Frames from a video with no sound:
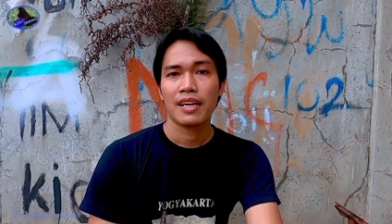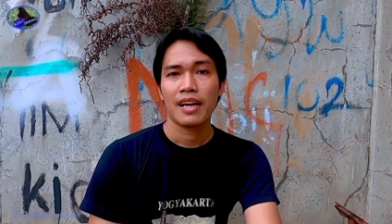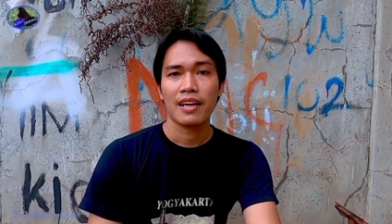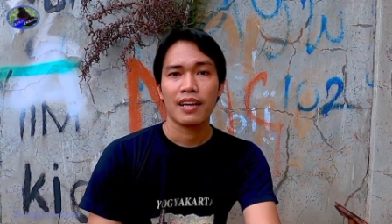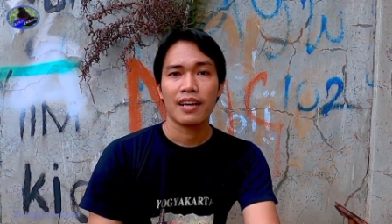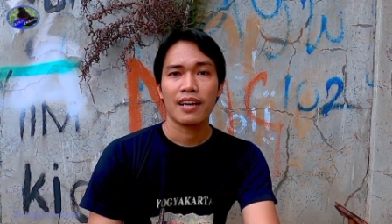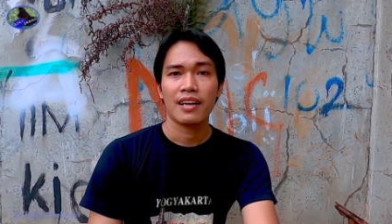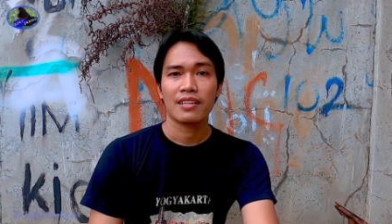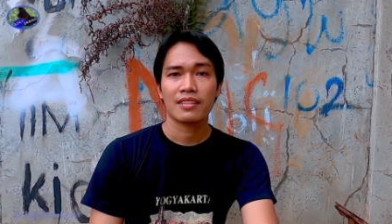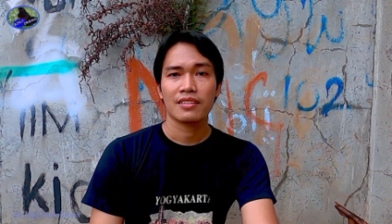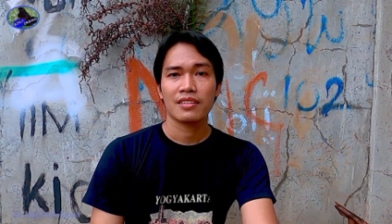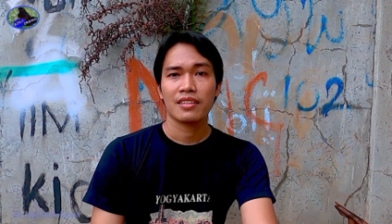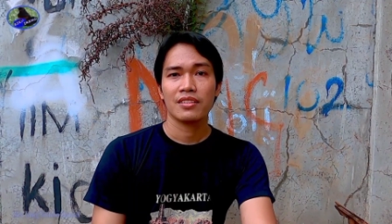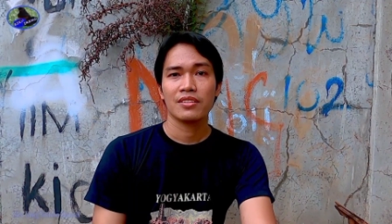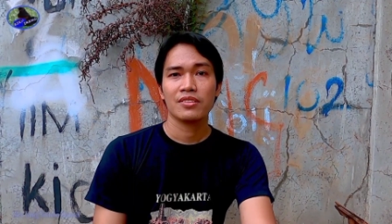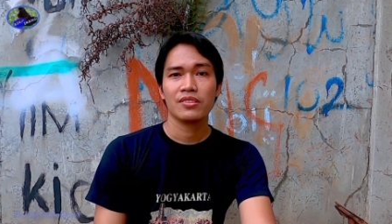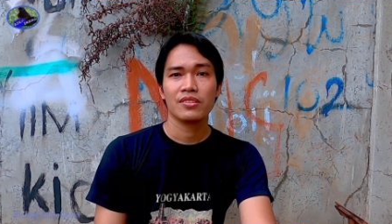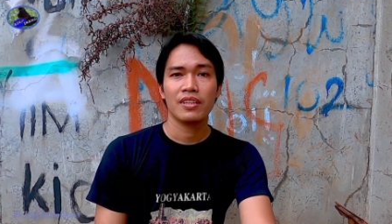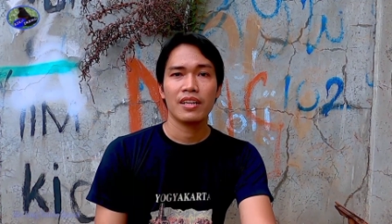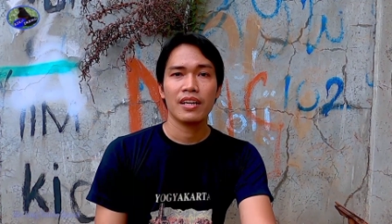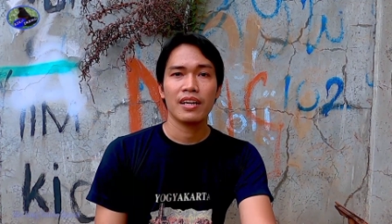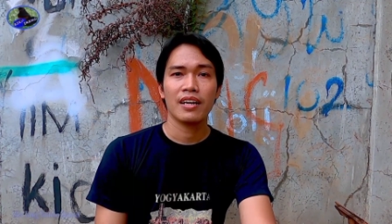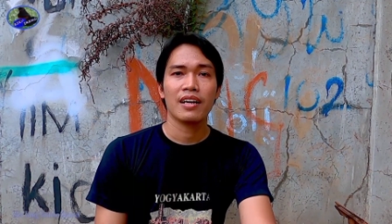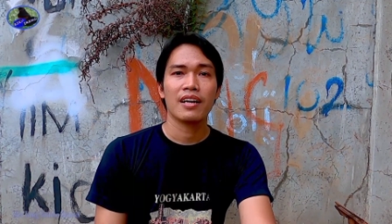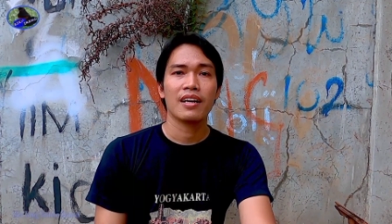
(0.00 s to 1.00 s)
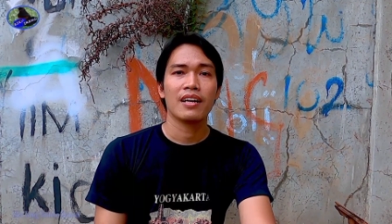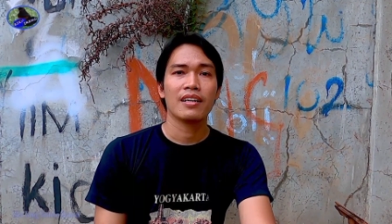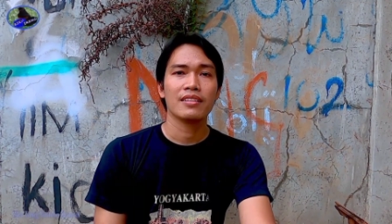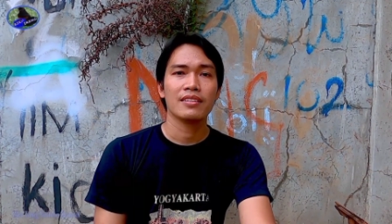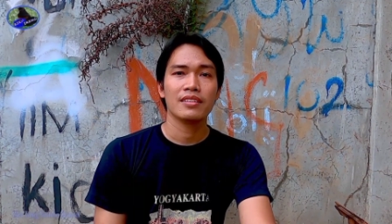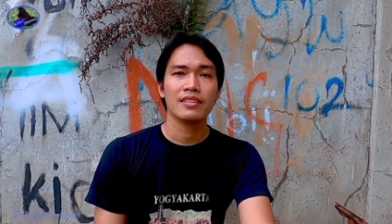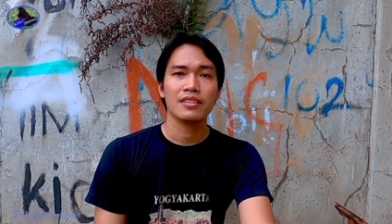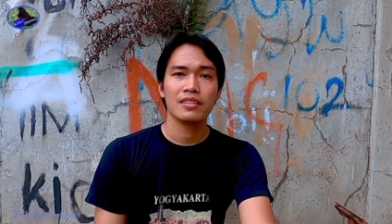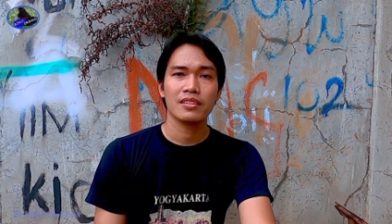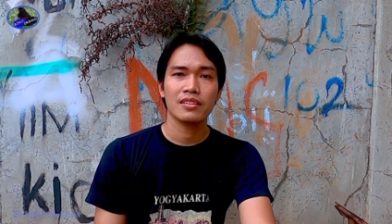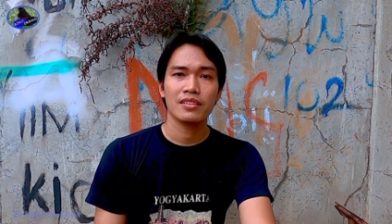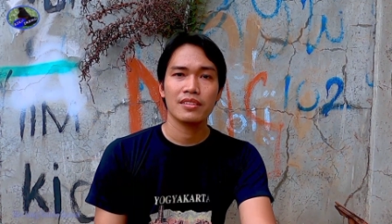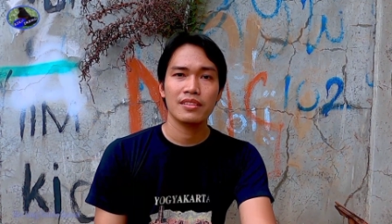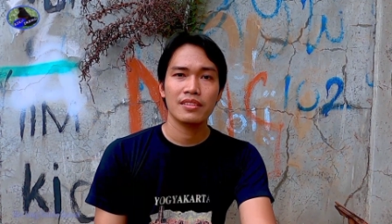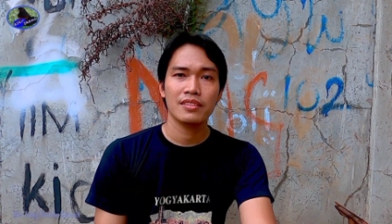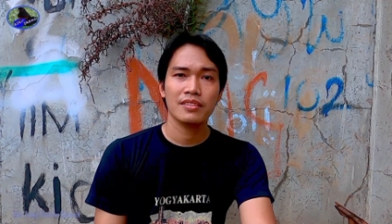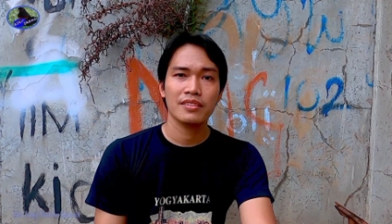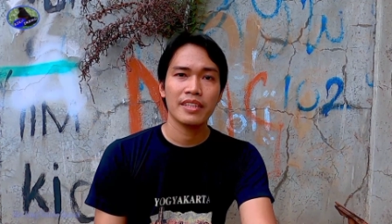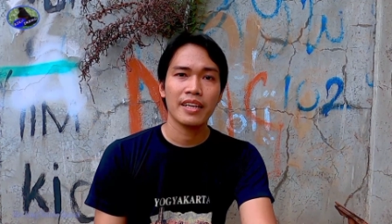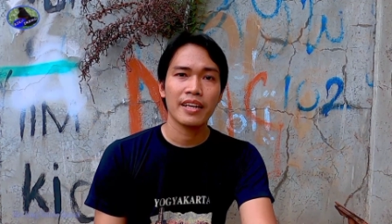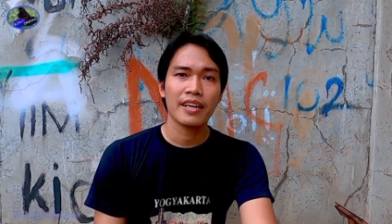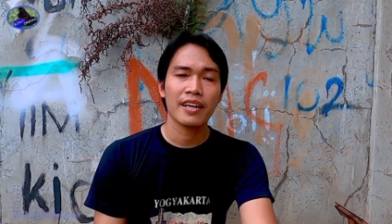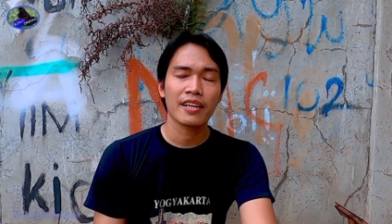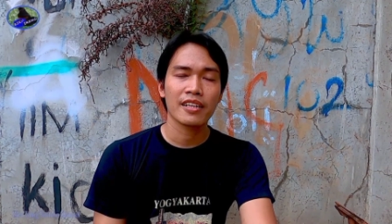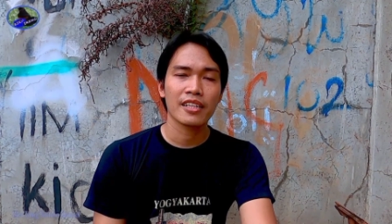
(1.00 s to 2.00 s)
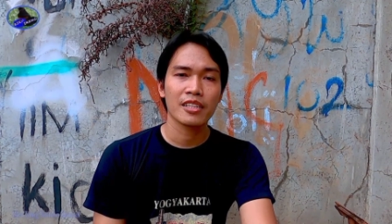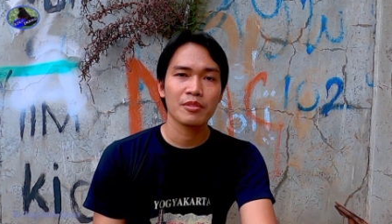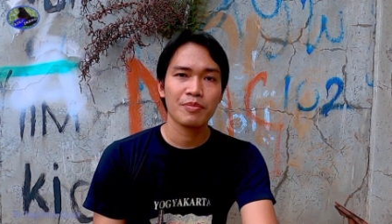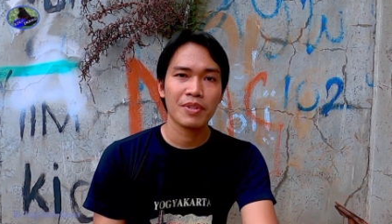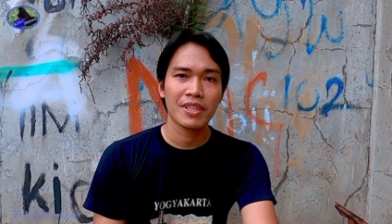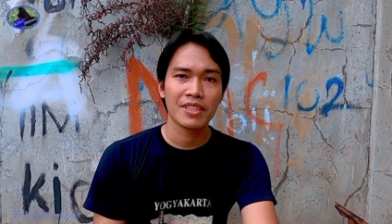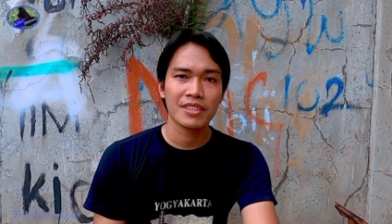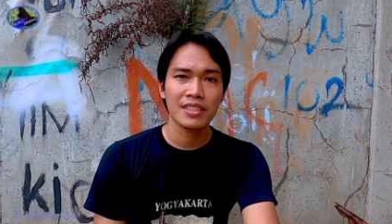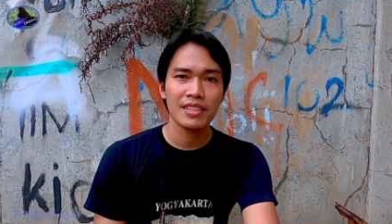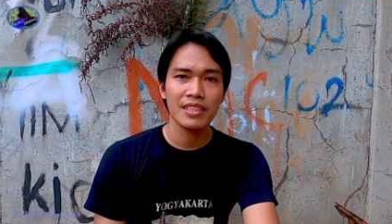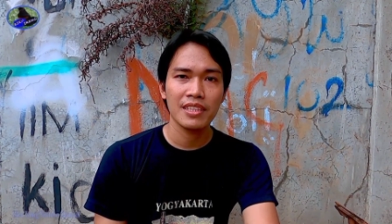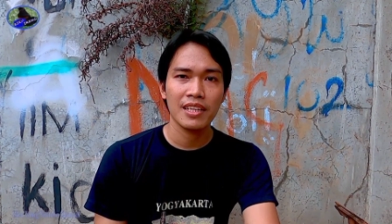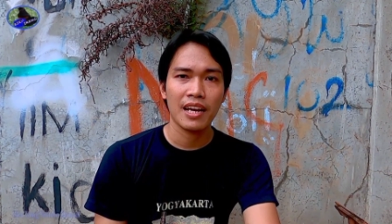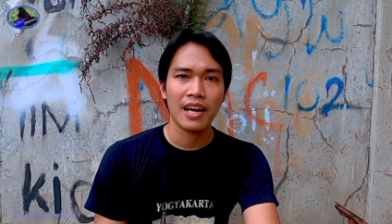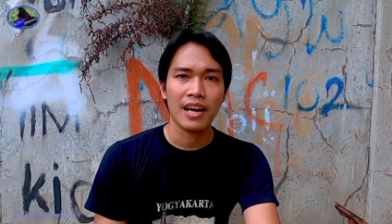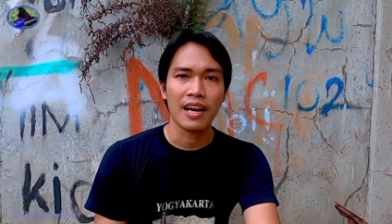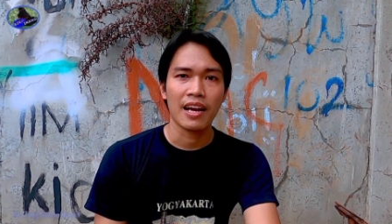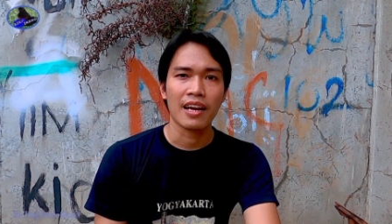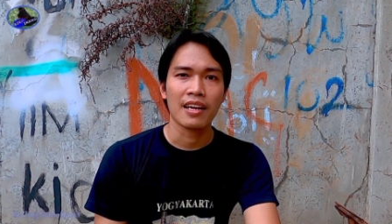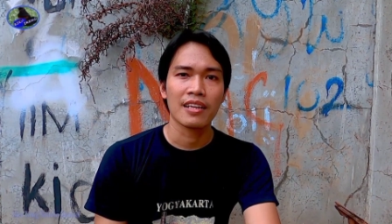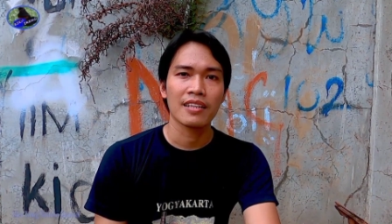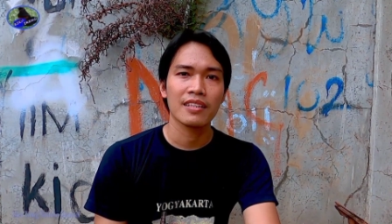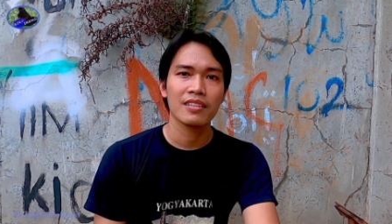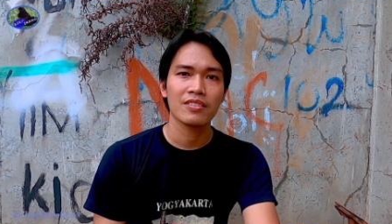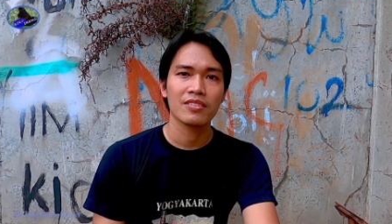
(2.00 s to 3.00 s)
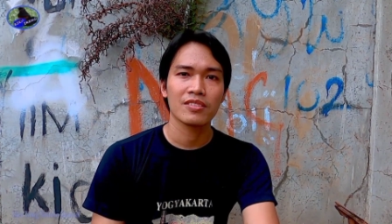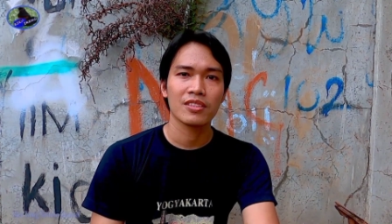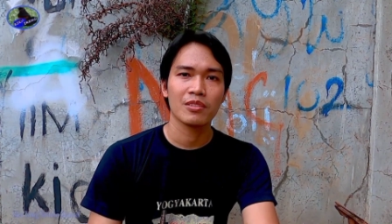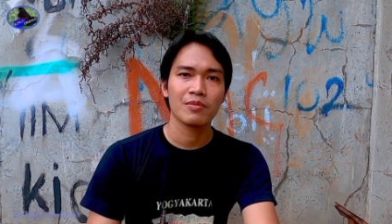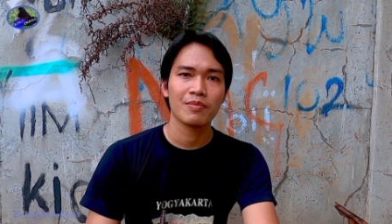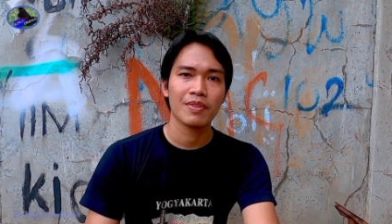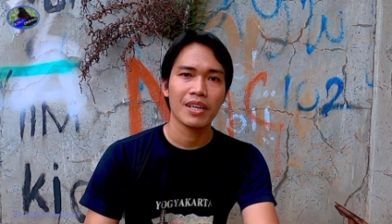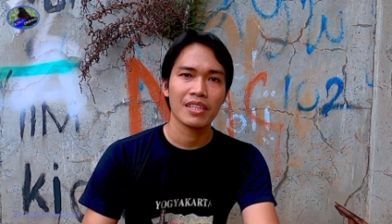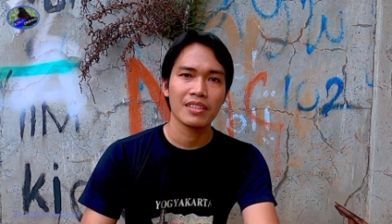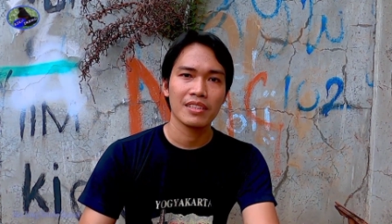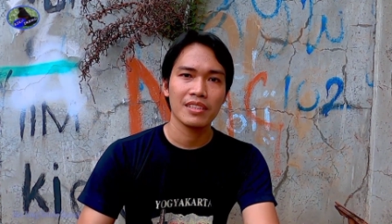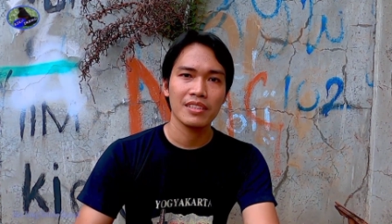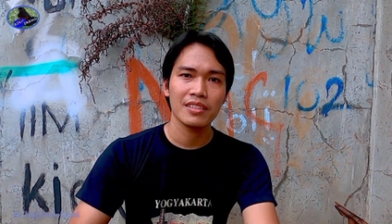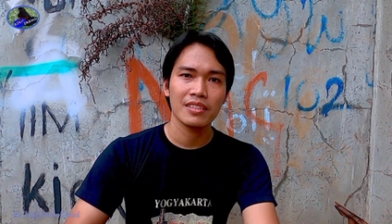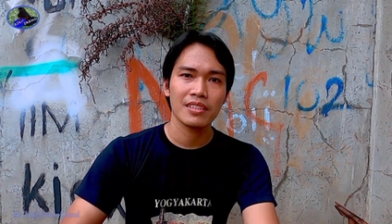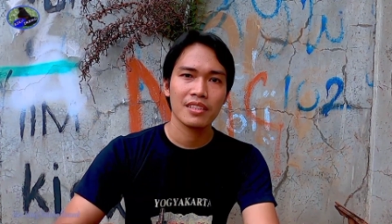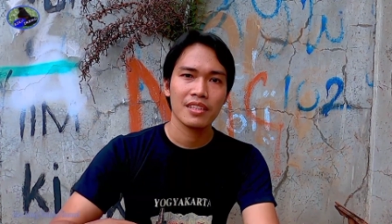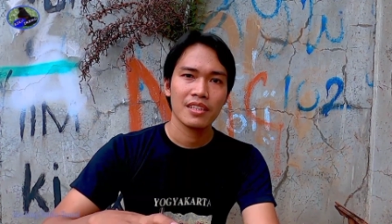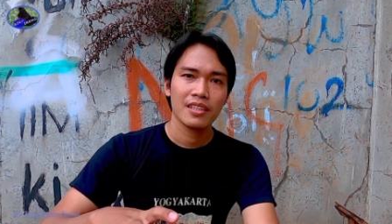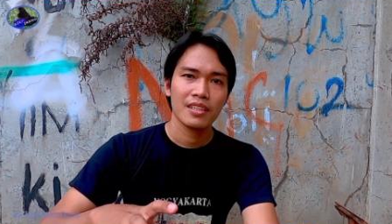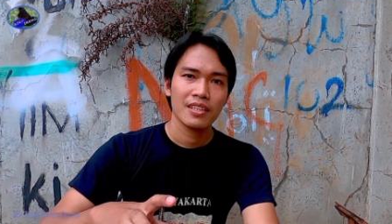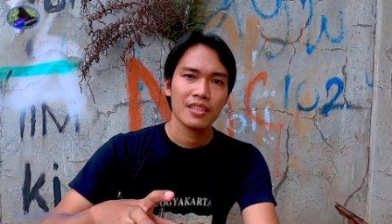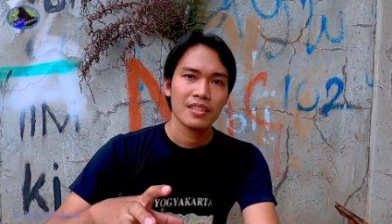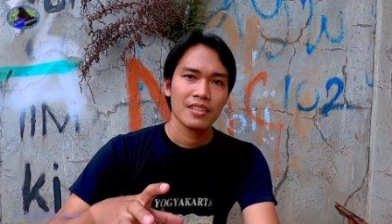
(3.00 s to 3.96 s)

sangkarnya juga jarang dibersihkan otomatis